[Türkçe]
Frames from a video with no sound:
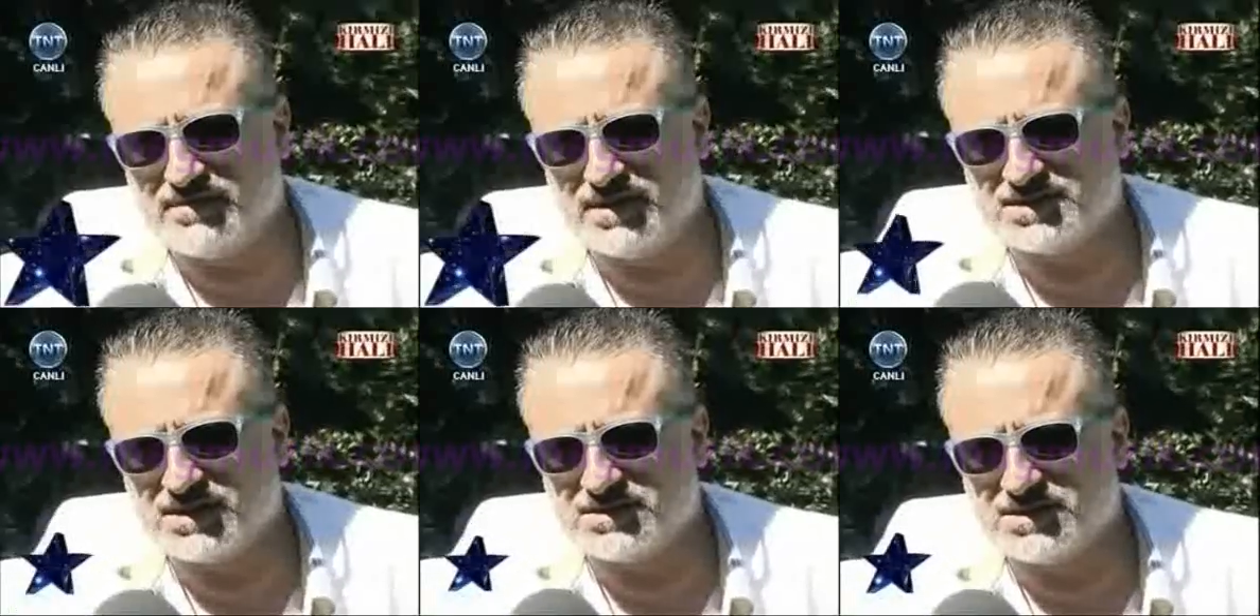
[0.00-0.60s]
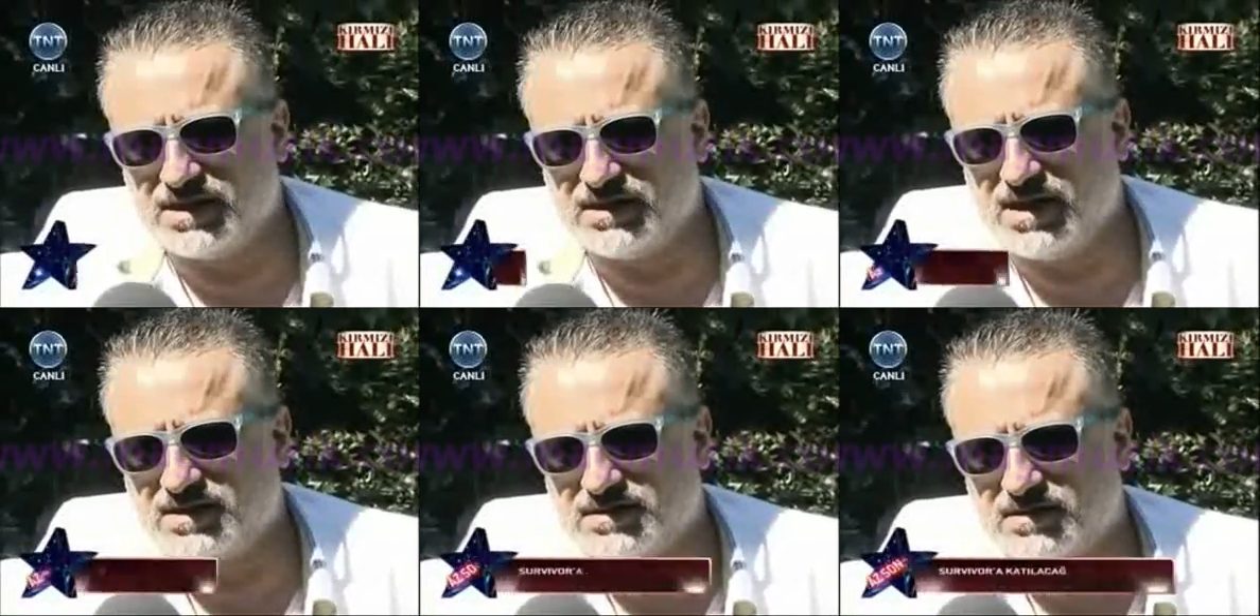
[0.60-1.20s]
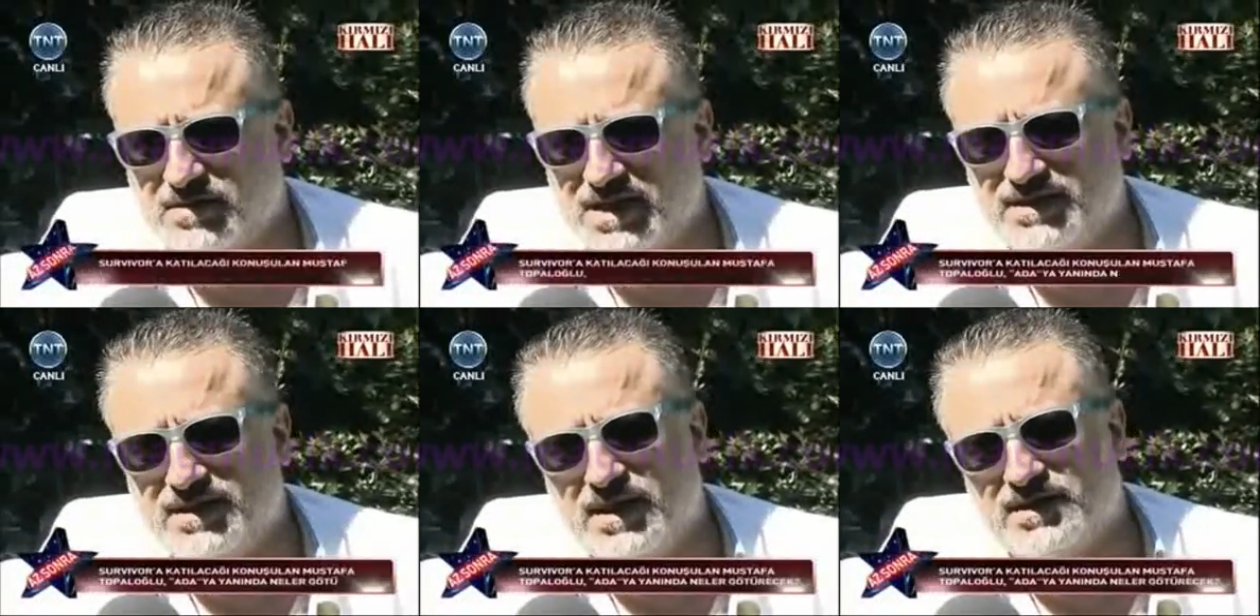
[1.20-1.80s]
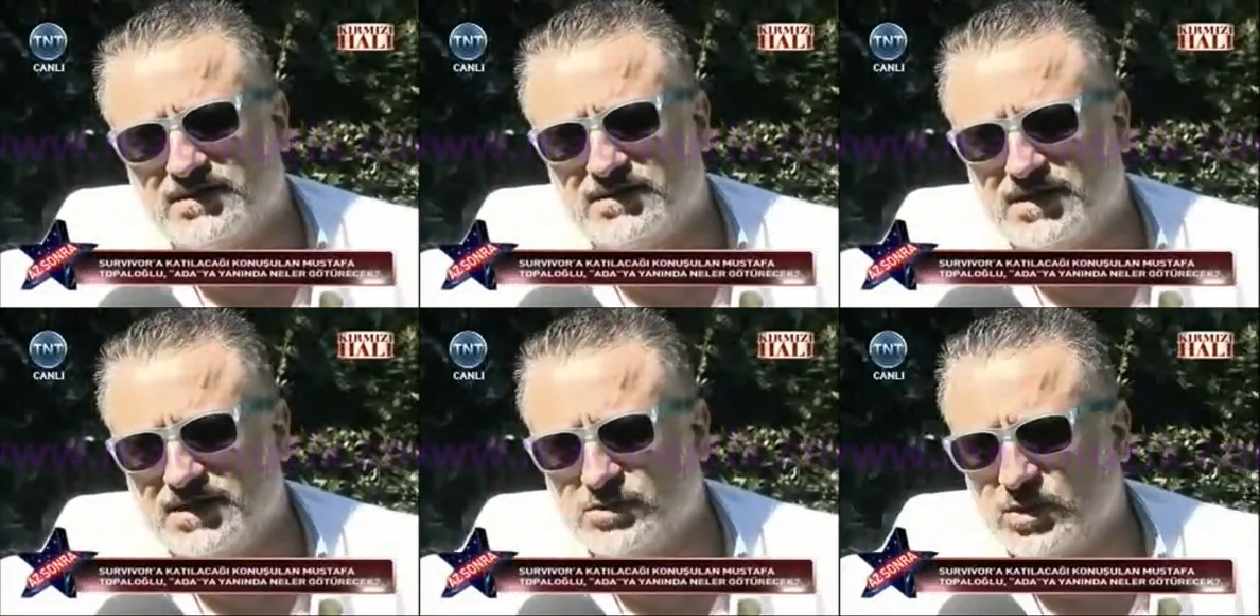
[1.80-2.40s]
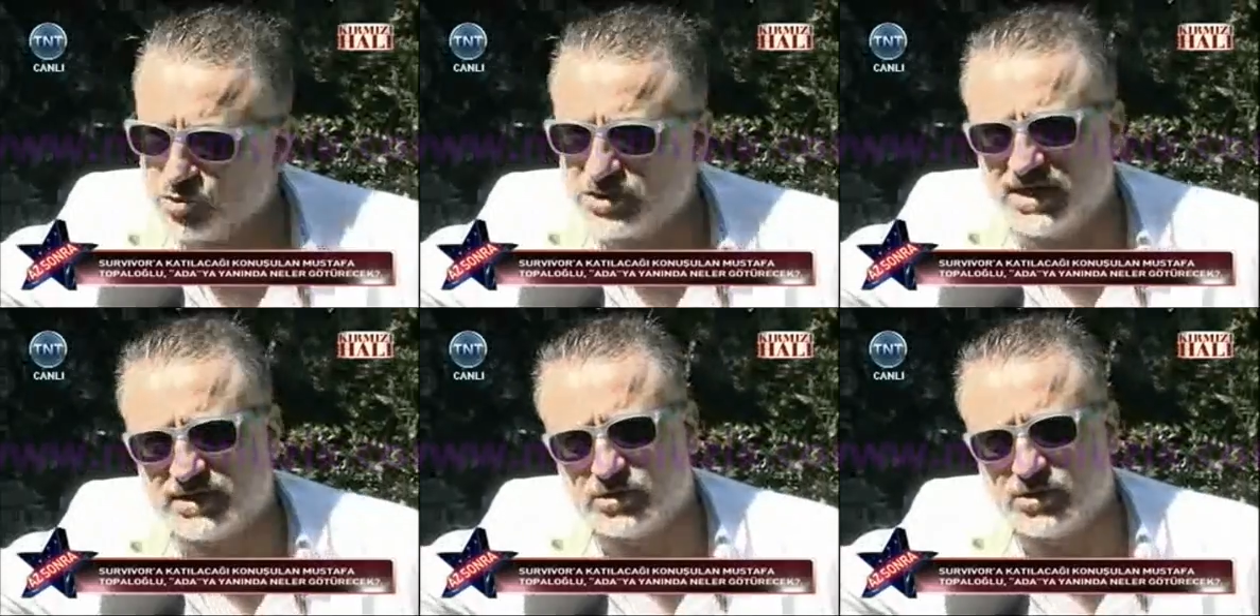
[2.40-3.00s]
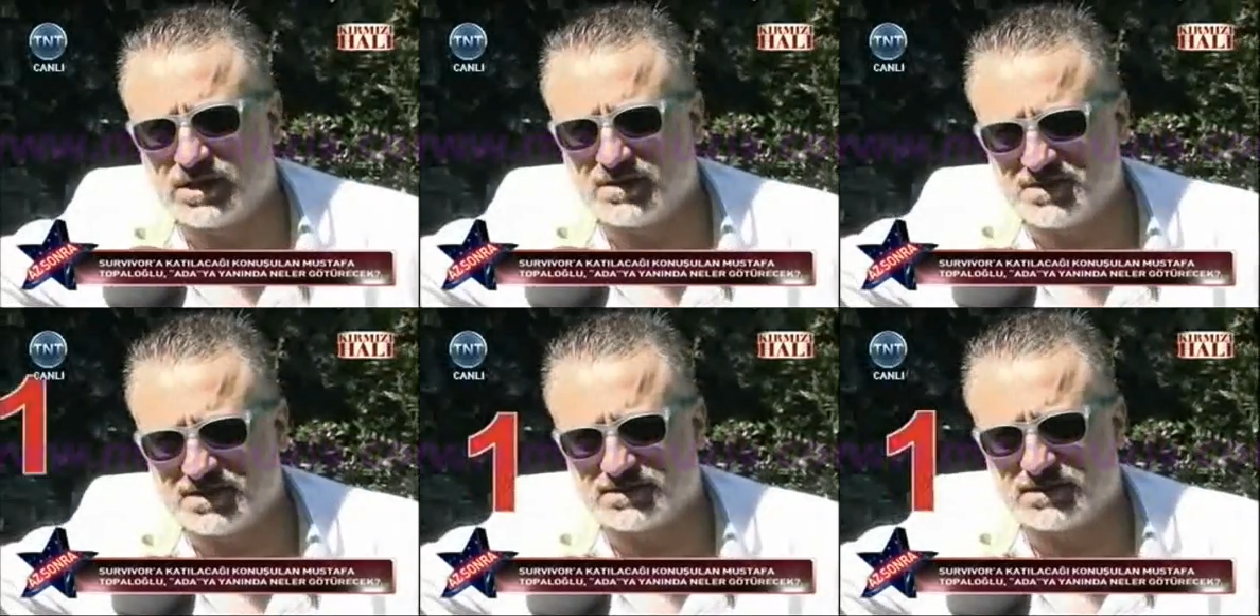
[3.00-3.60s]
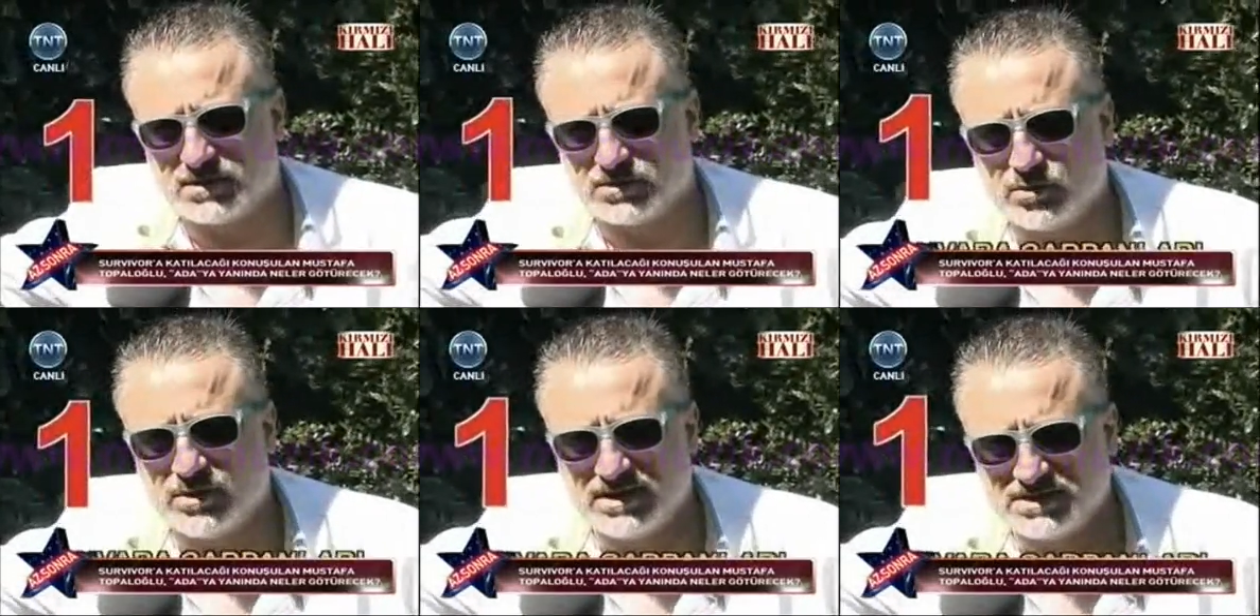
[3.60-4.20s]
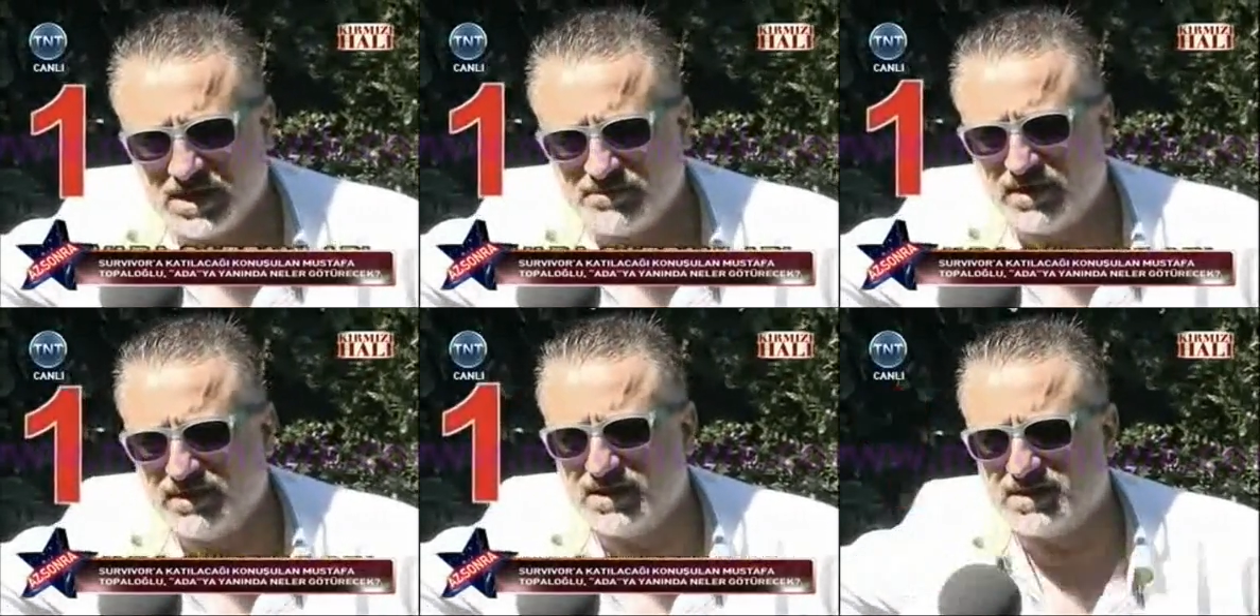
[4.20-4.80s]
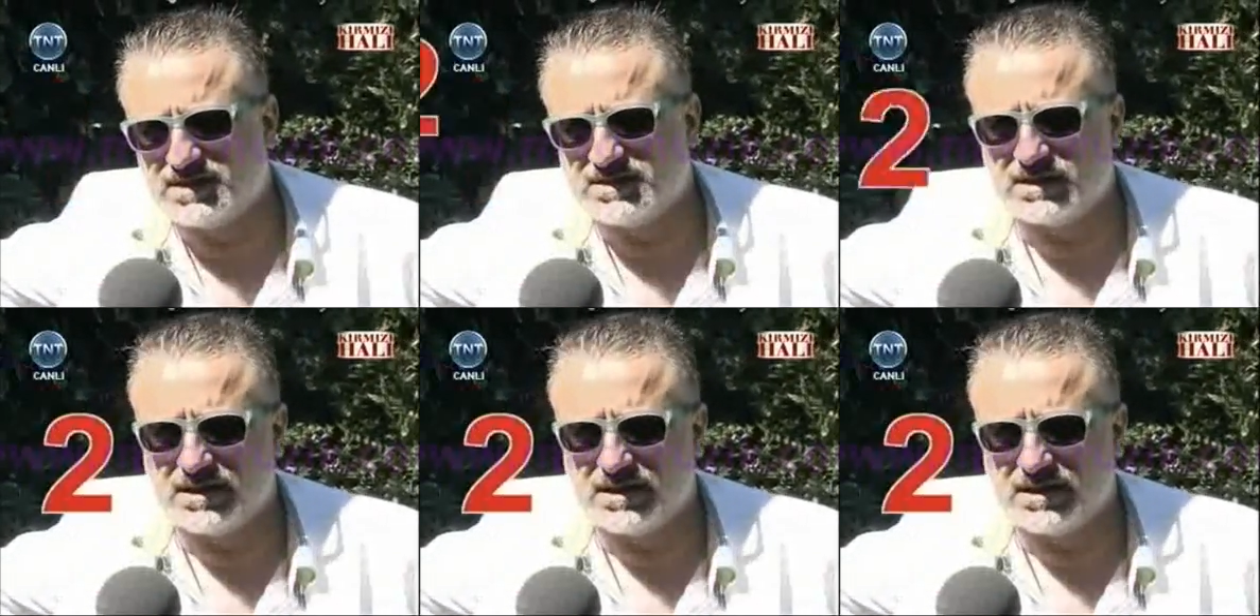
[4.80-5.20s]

Benimle çalışanlar benden ayrıldıktan sonra 3'e ayrılıyorlar. 1. Duvara çarpanlar 2.